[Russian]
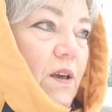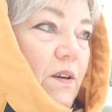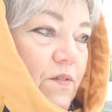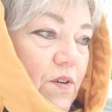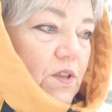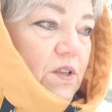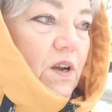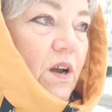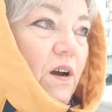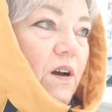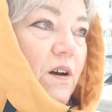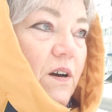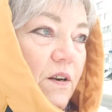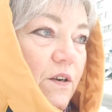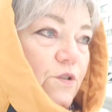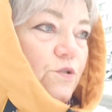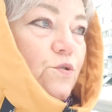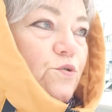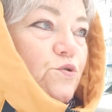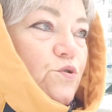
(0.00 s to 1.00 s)
Видите, как
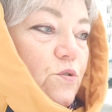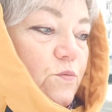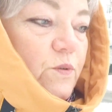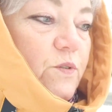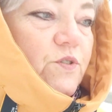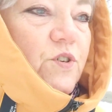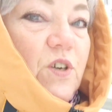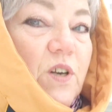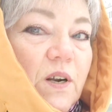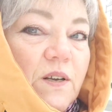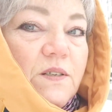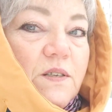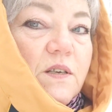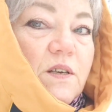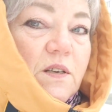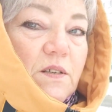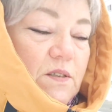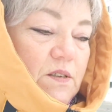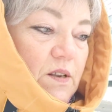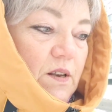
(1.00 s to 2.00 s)
хорошо, что мы вчера
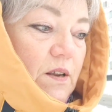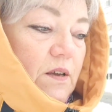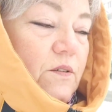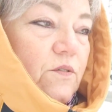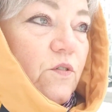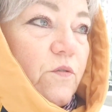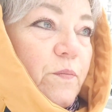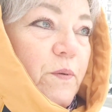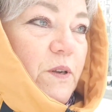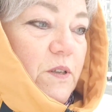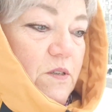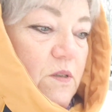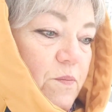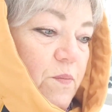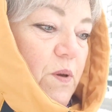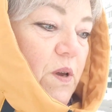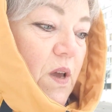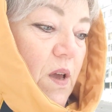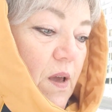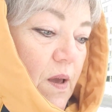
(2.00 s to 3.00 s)
съездили. Ну, в
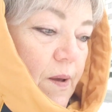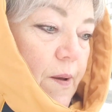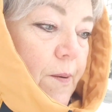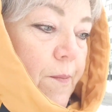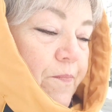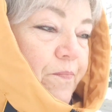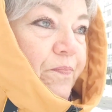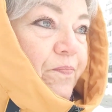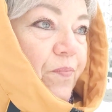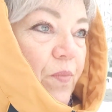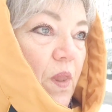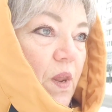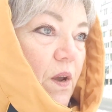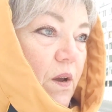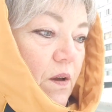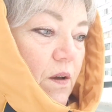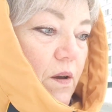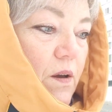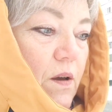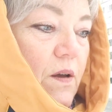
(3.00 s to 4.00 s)
принципе, ну,
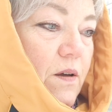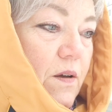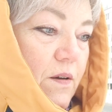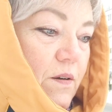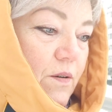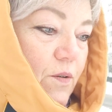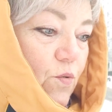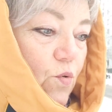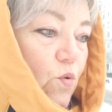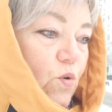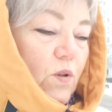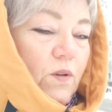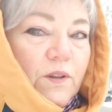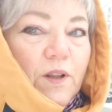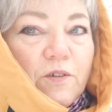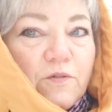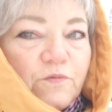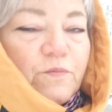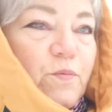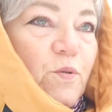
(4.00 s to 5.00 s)
Google
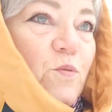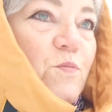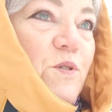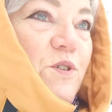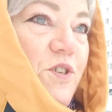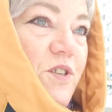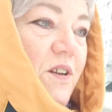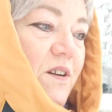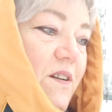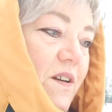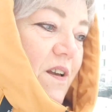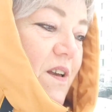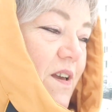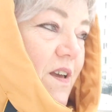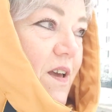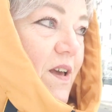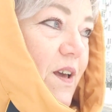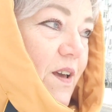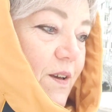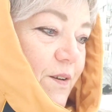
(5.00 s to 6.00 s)
нам в помощь, да?
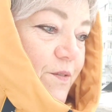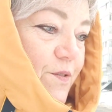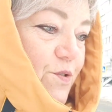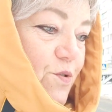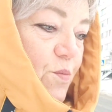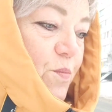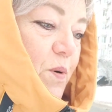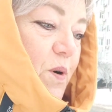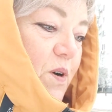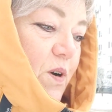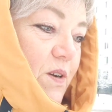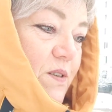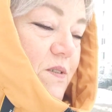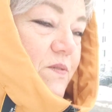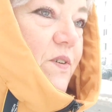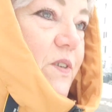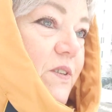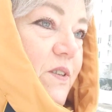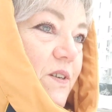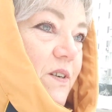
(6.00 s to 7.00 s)
Все
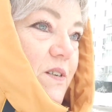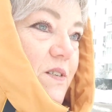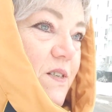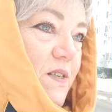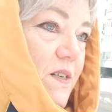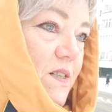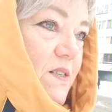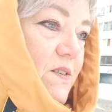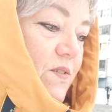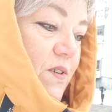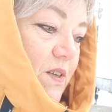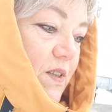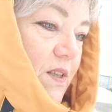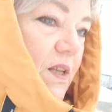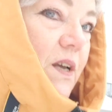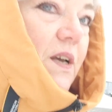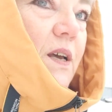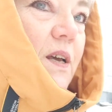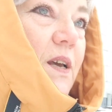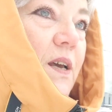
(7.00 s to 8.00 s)
показывает и рассказывает.
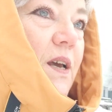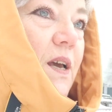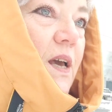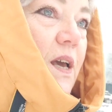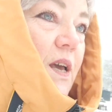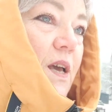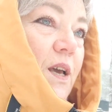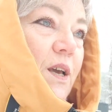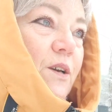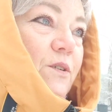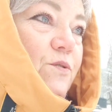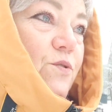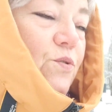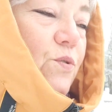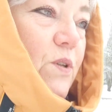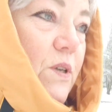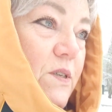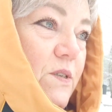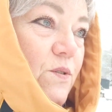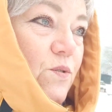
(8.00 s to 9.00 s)
Все
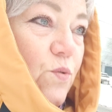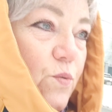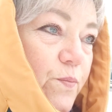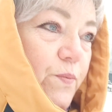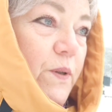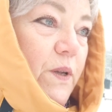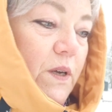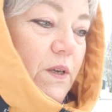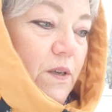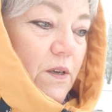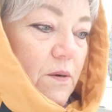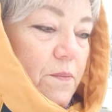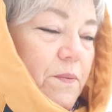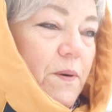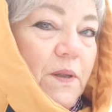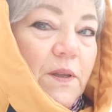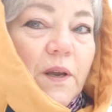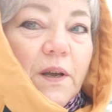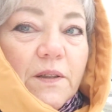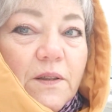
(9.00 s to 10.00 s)
доступно и
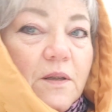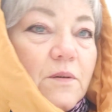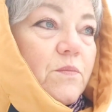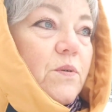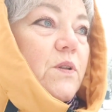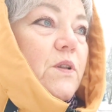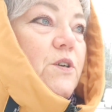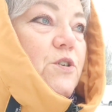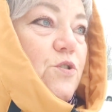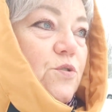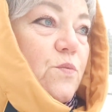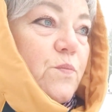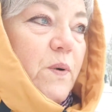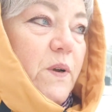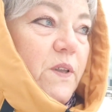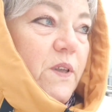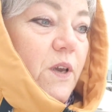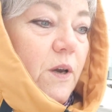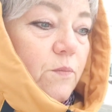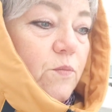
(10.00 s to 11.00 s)
понятно было, что по
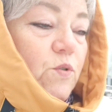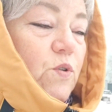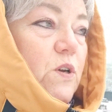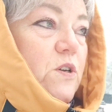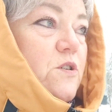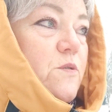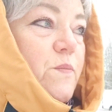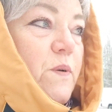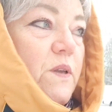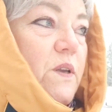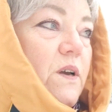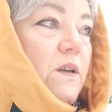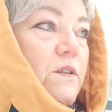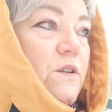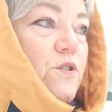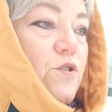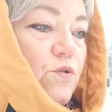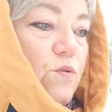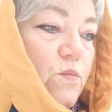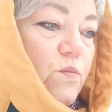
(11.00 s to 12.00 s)
небу даже
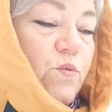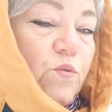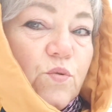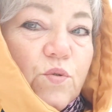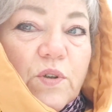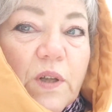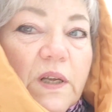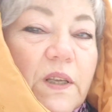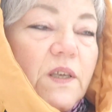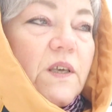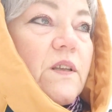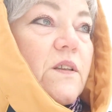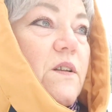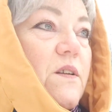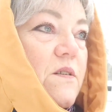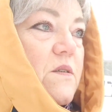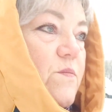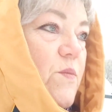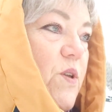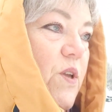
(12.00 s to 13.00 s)
понятно, что будут
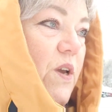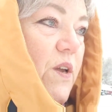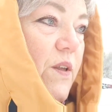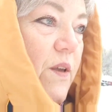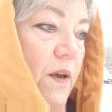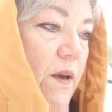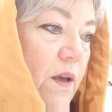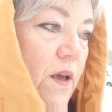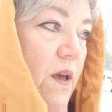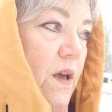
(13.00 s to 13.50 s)
какие-то изменения.